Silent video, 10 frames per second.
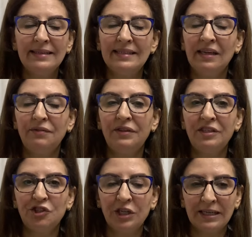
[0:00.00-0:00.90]

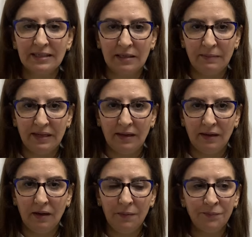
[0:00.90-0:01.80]
تحفيز جهاز
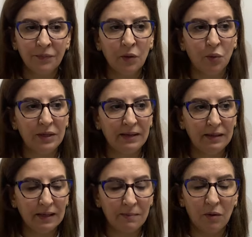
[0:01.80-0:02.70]
المناعه
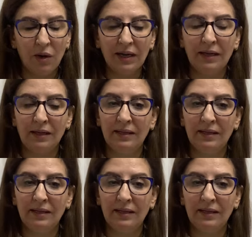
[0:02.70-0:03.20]
هنالك مواقع